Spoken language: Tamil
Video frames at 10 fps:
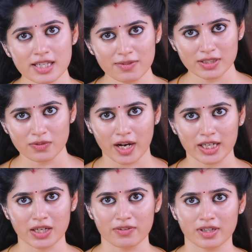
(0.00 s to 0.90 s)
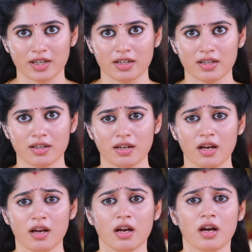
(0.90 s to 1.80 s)
ஆசீர்வாதம் வாங்குறவங்க
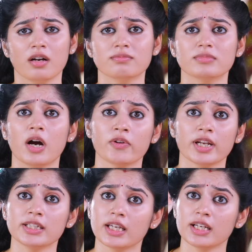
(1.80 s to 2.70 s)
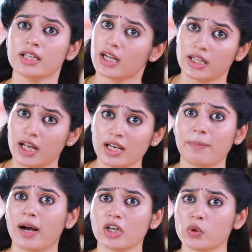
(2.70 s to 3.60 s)
அவங்கள நேரா
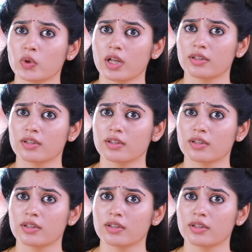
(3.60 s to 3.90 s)
கண்ணால பார்க்க